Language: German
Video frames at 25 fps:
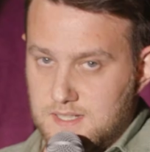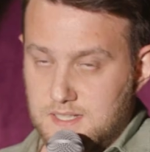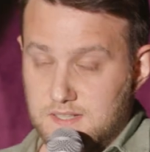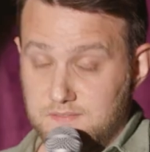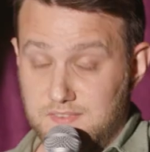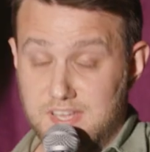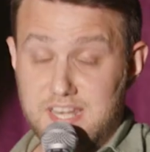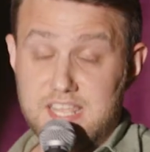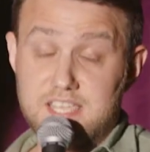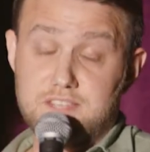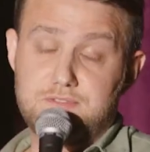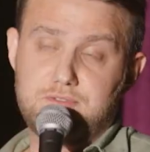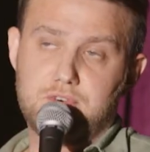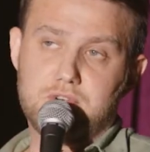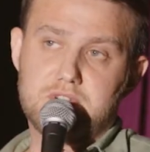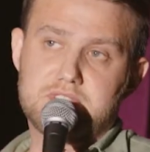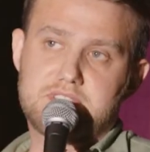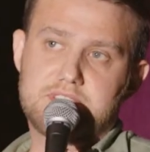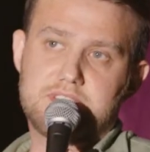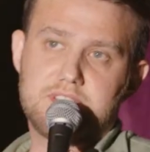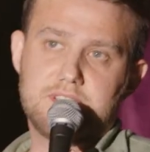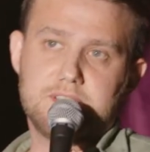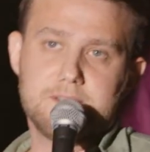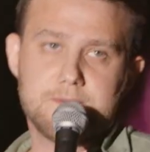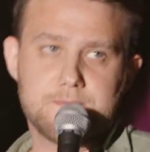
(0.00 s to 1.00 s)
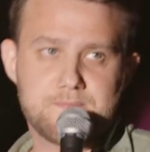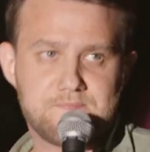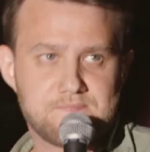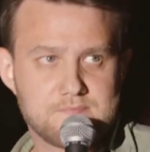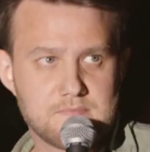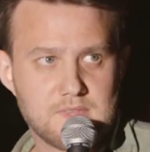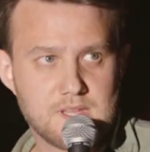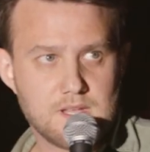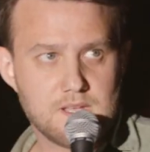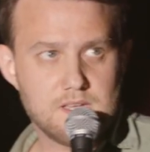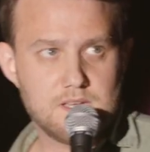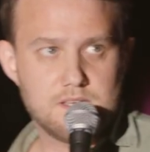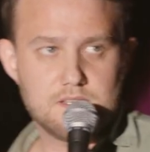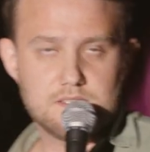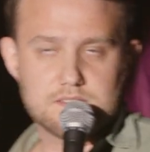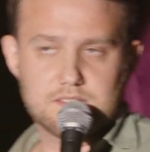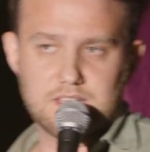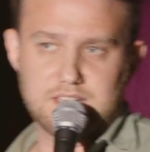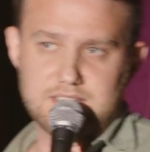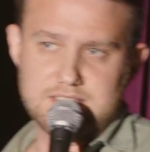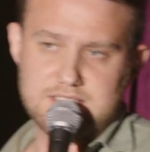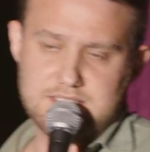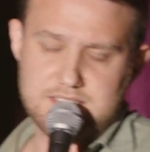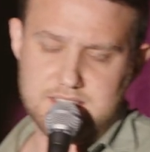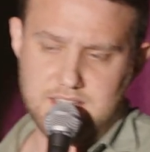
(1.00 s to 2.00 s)
Wenn ich furze,
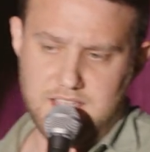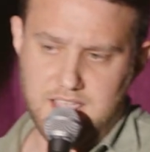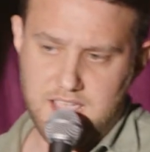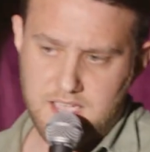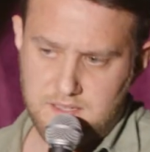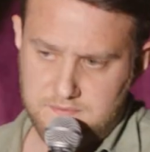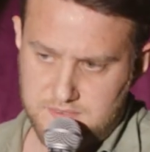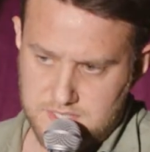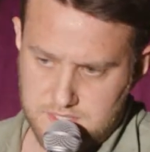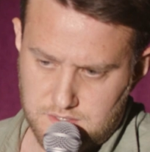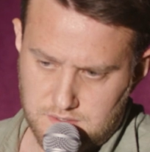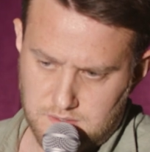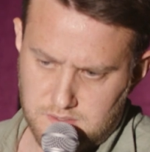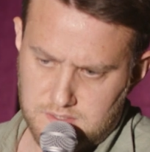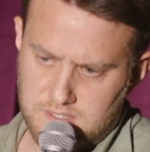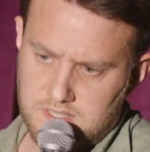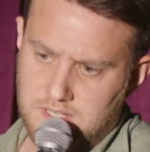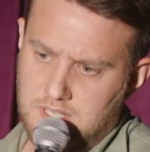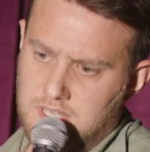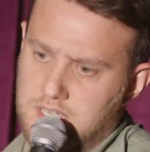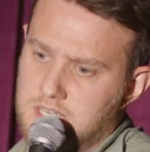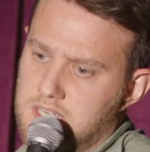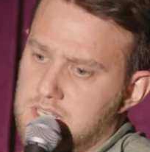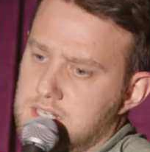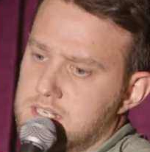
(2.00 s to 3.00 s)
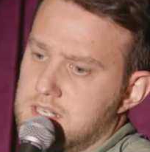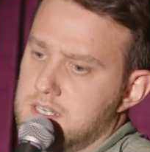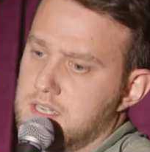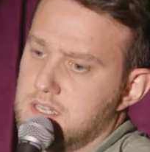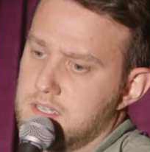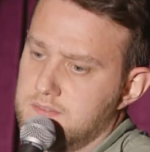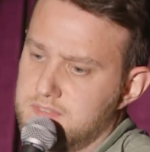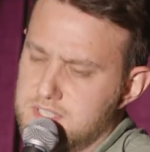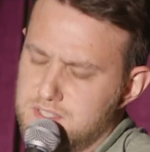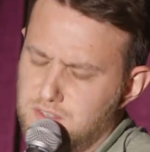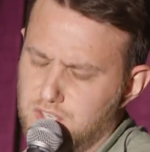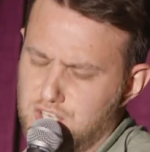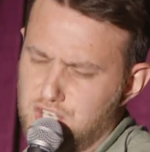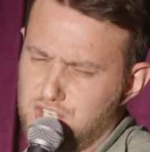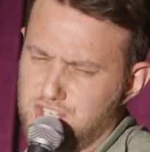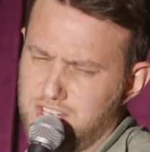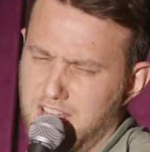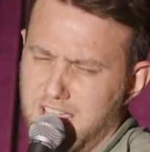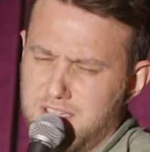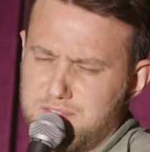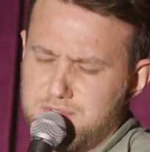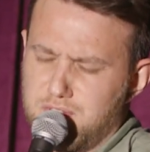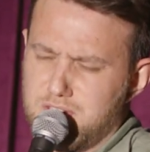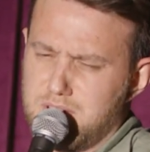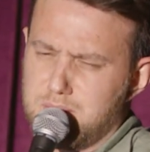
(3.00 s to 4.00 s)
dann ist es eher wie so ein, wie so ein
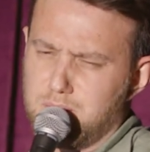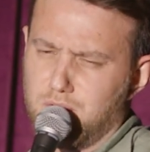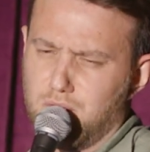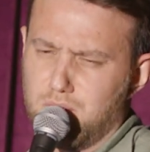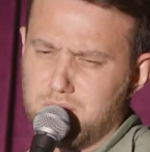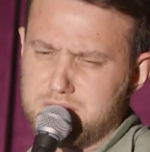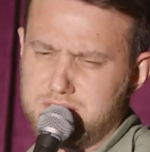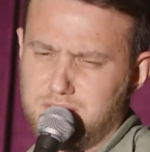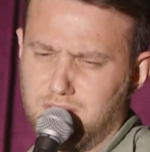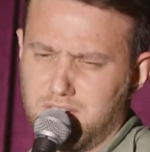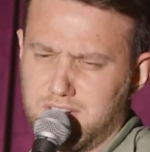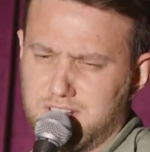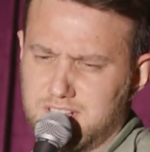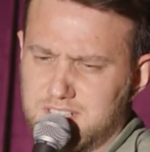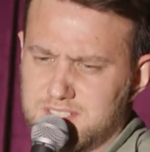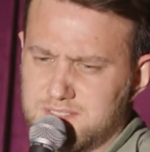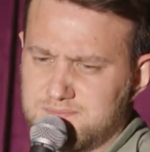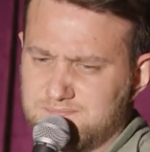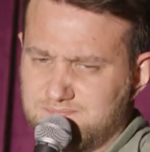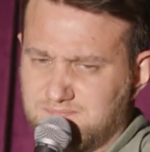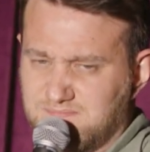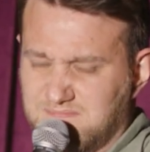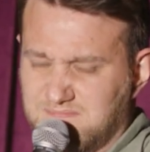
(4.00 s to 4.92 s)
Geschenk von einem Großonkel.